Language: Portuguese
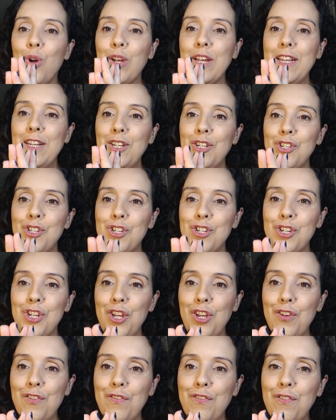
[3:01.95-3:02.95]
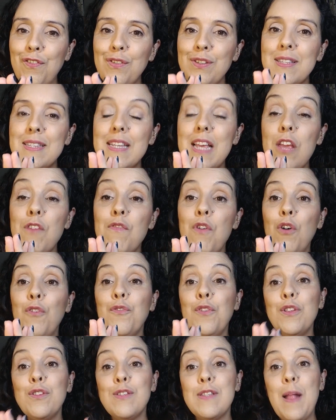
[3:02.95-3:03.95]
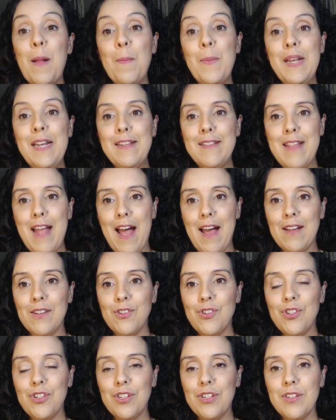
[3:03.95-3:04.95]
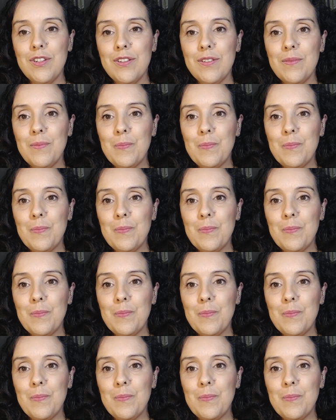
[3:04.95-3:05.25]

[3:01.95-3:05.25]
cognitivos envolvidos na habilidade.